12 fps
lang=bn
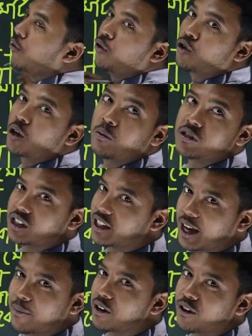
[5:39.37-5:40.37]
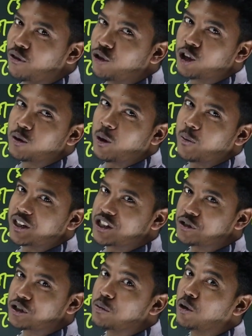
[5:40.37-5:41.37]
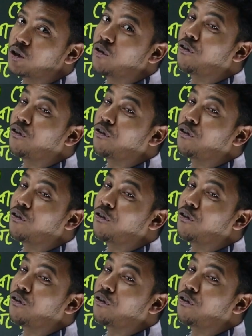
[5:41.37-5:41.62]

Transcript: আমি ফুটুরি বলছি দেখে আপনারা ফুটুরি বলবেন সেটা হচ্ছে মূলত